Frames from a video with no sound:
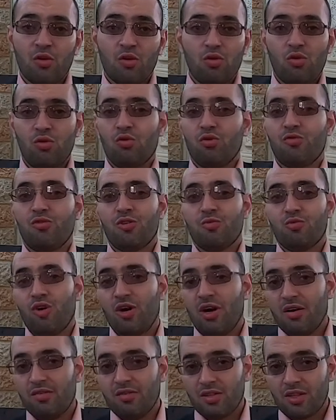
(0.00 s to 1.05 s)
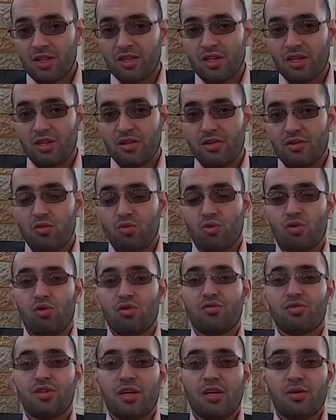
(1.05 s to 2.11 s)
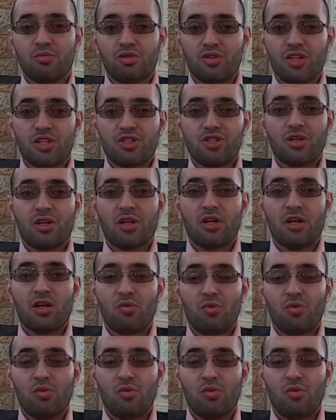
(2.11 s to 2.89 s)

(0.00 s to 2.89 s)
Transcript: كل في محافظته دور الإفتاء منتشرة